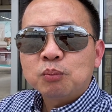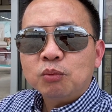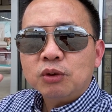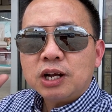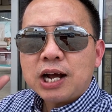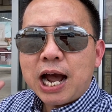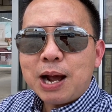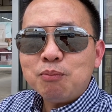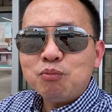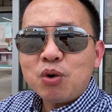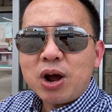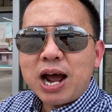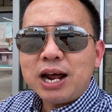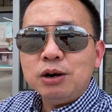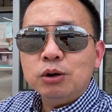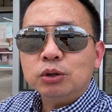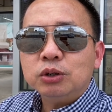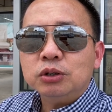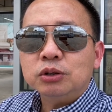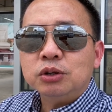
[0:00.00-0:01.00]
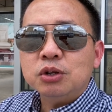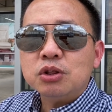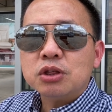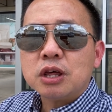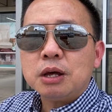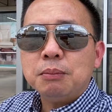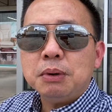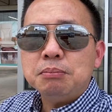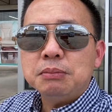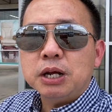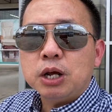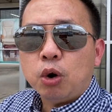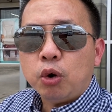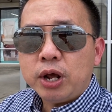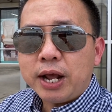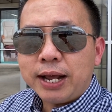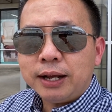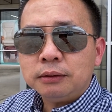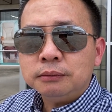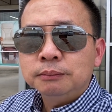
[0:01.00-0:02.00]
khám phá được chiếc xe bánh mì Hội
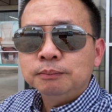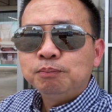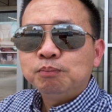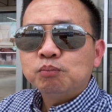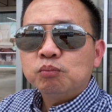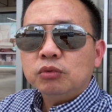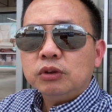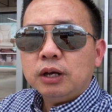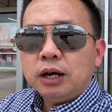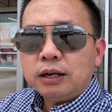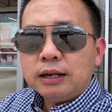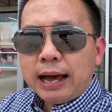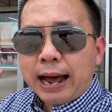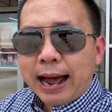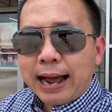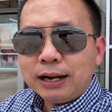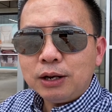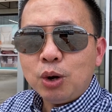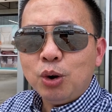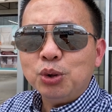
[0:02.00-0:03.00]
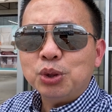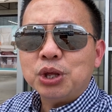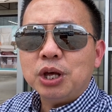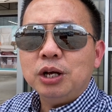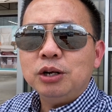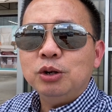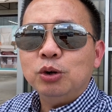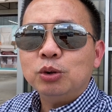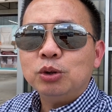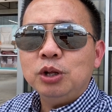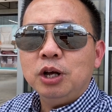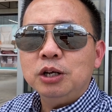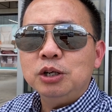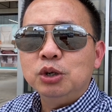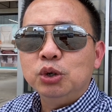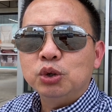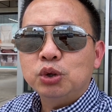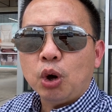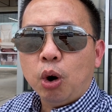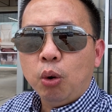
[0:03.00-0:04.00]
An và đã nói chuyện được với
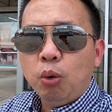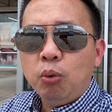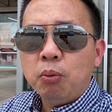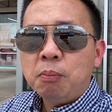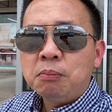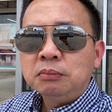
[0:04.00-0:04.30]
người chủ